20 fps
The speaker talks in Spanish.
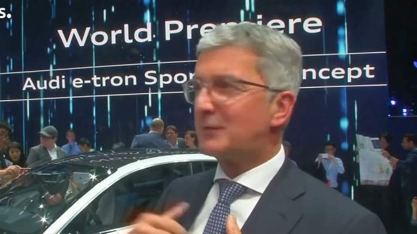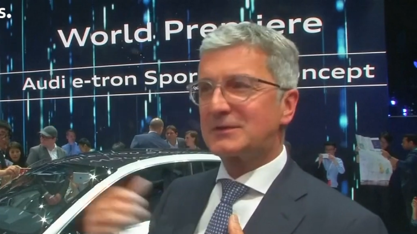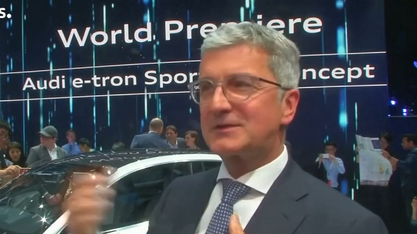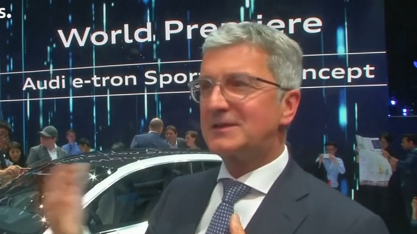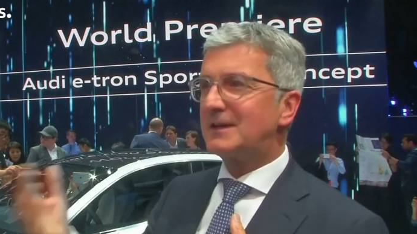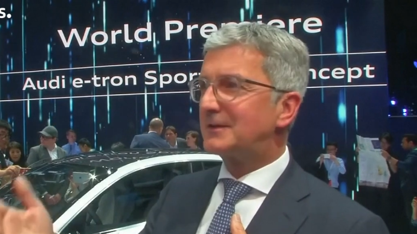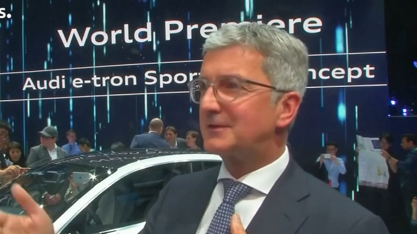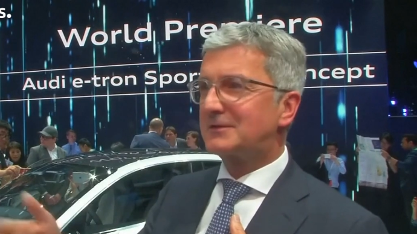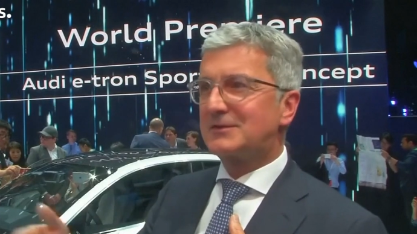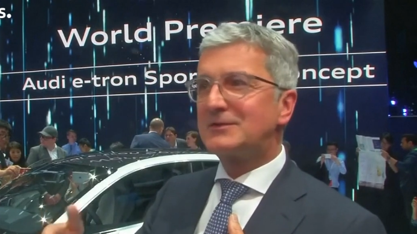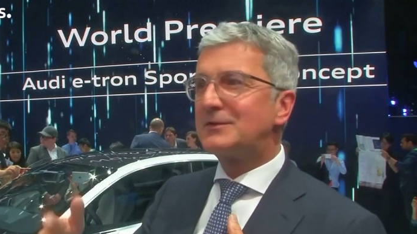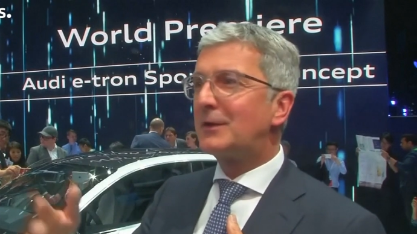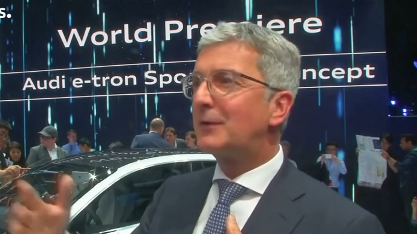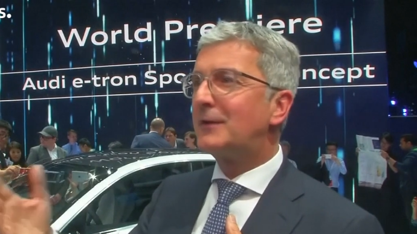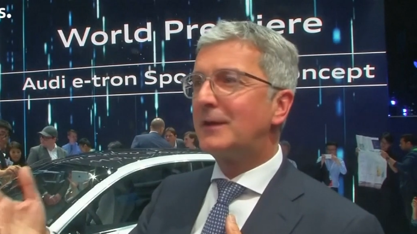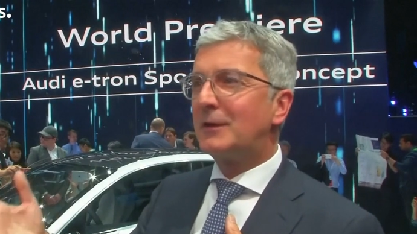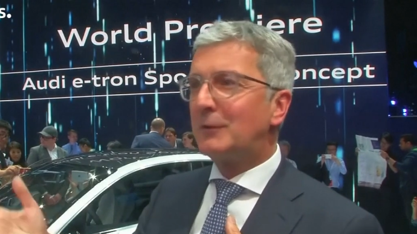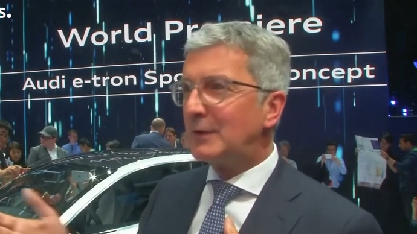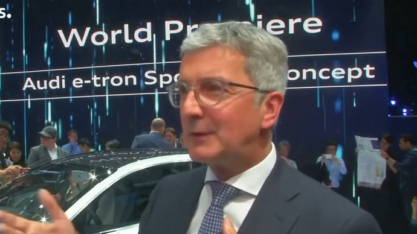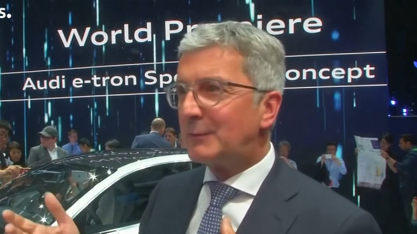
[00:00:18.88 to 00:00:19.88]
en motores
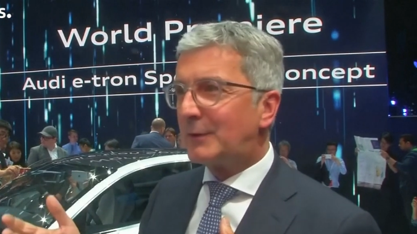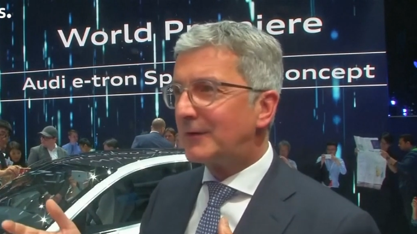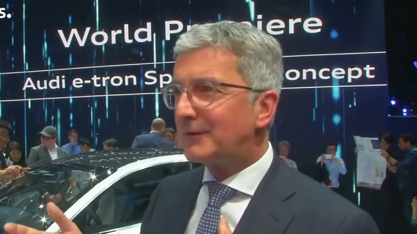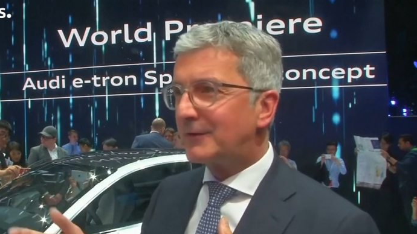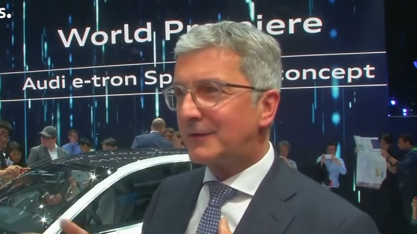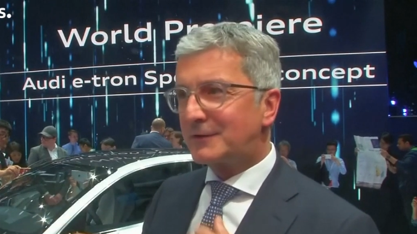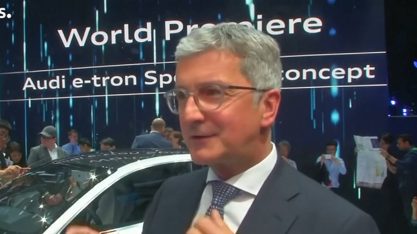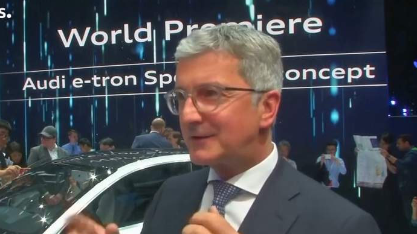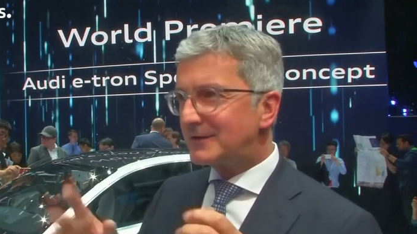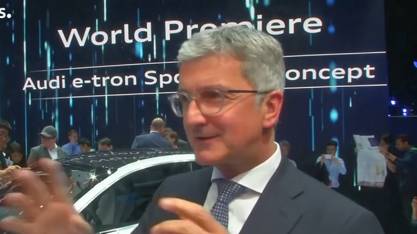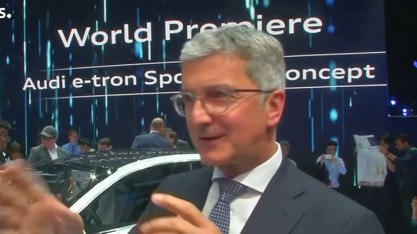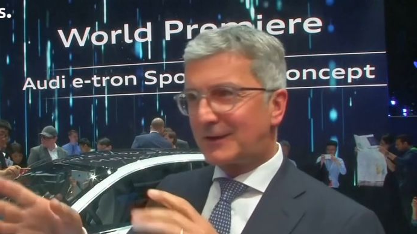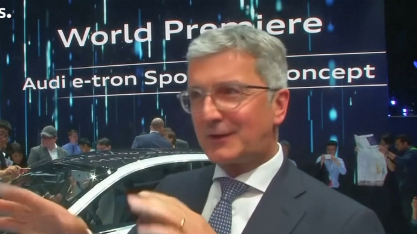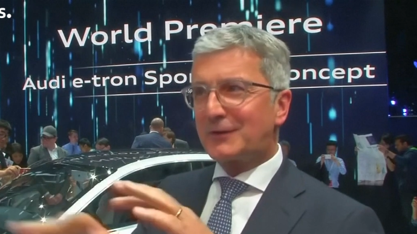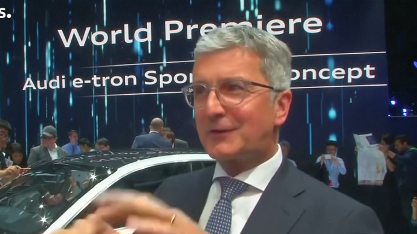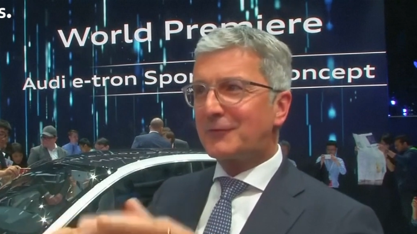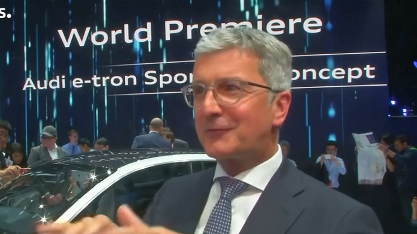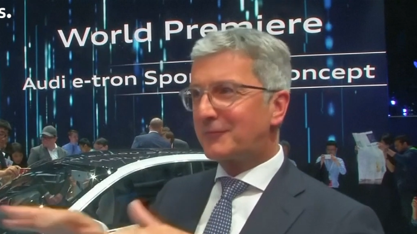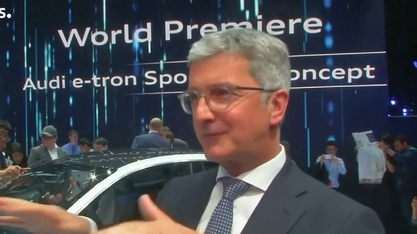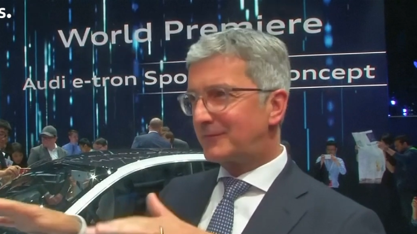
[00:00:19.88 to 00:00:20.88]
diésel al
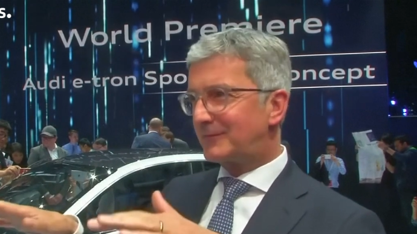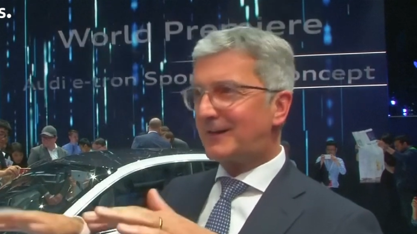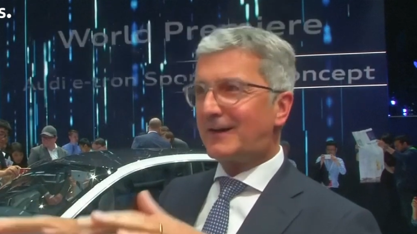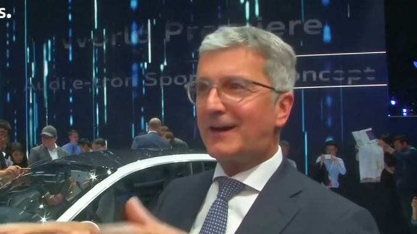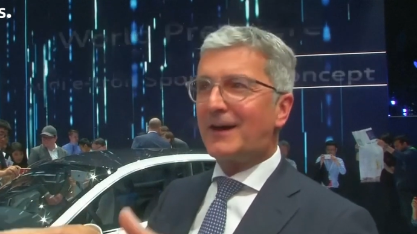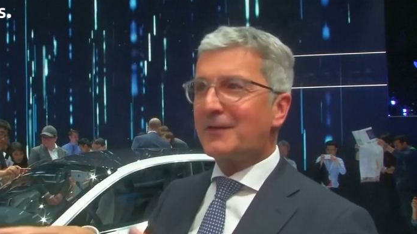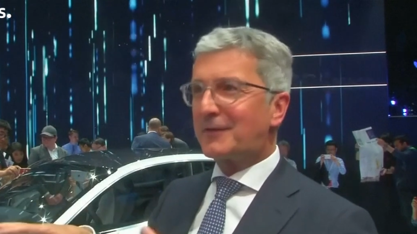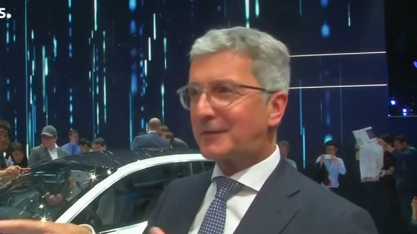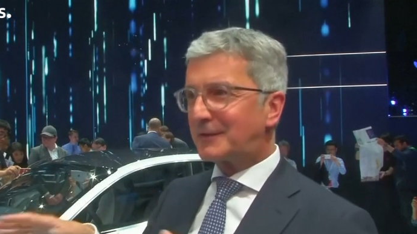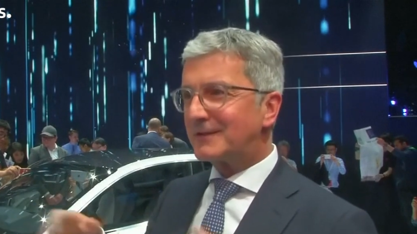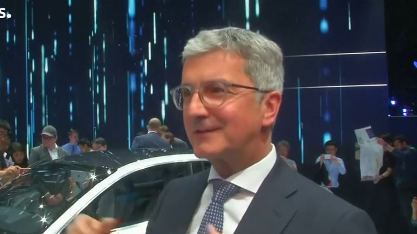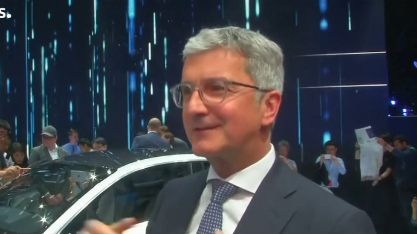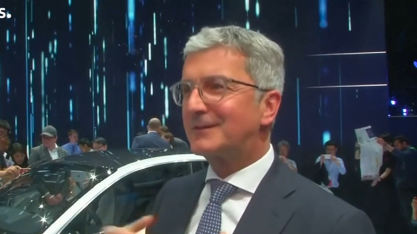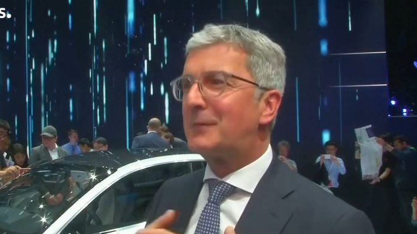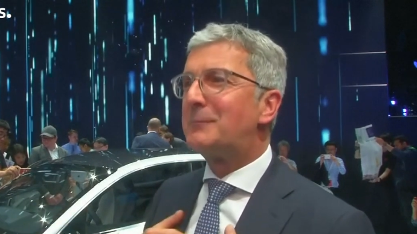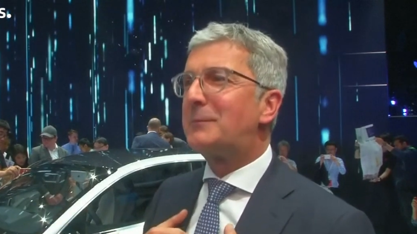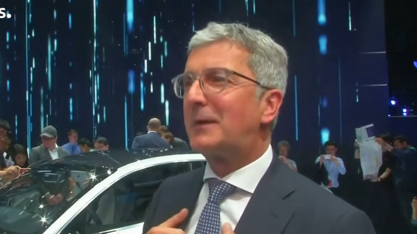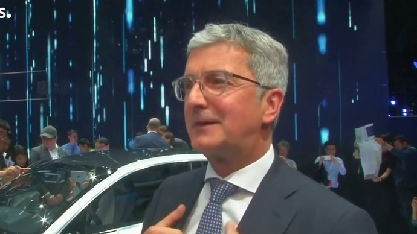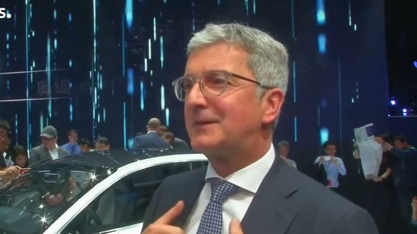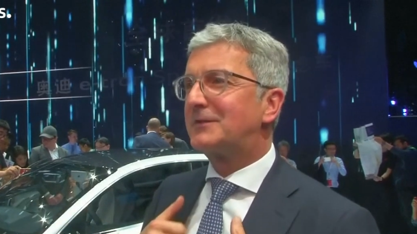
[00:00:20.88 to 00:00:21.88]
grupo
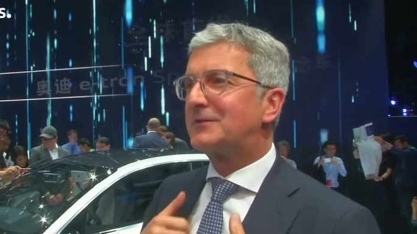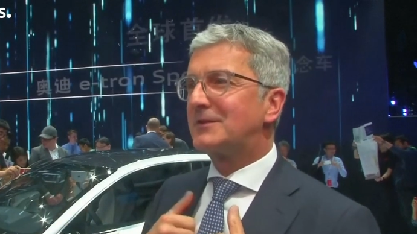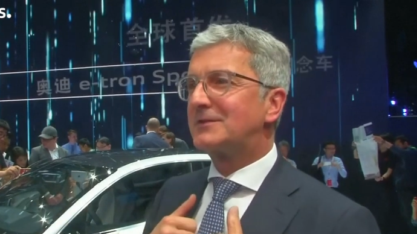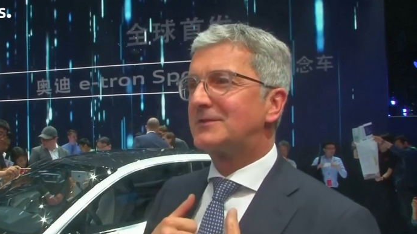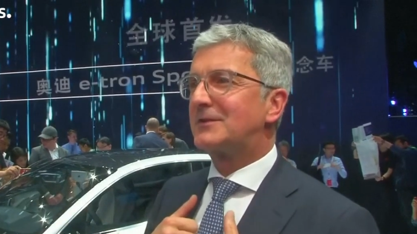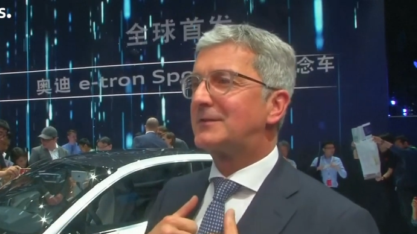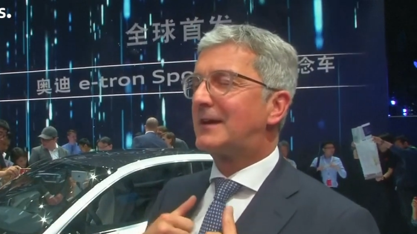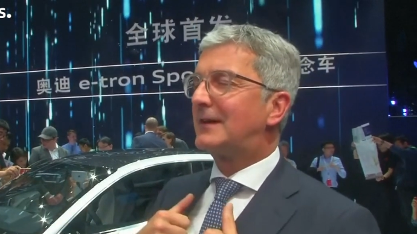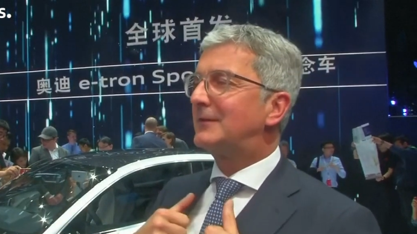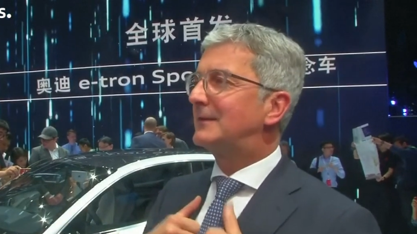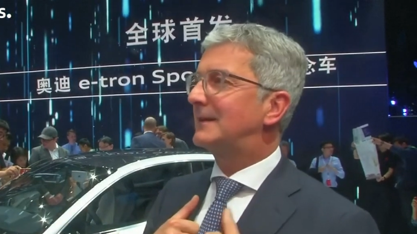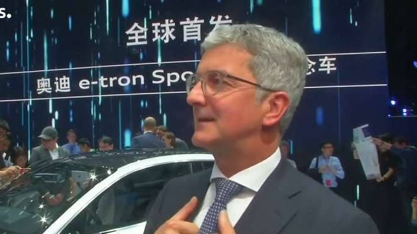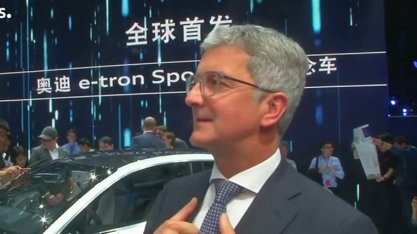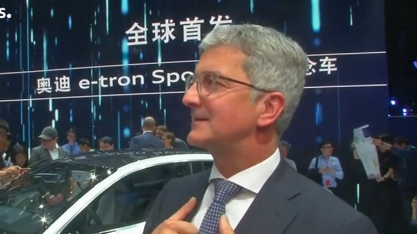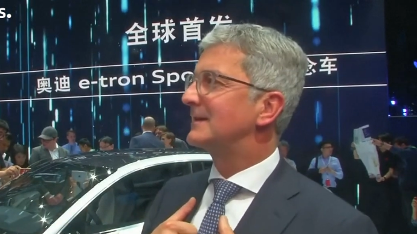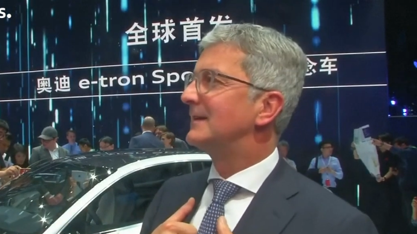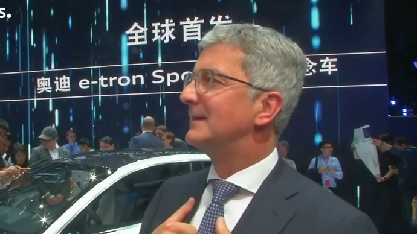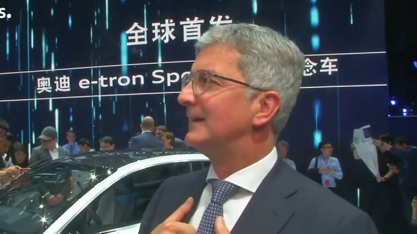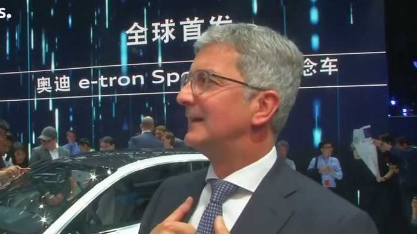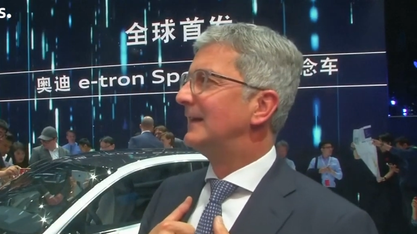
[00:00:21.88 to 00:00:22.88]
automovilístico alemán
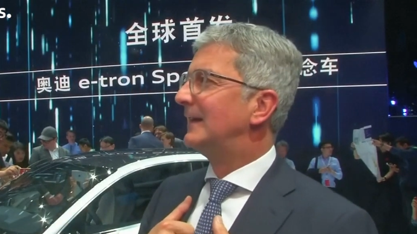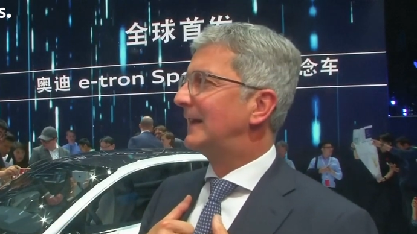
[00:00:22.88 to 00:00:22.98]
Volkswagen,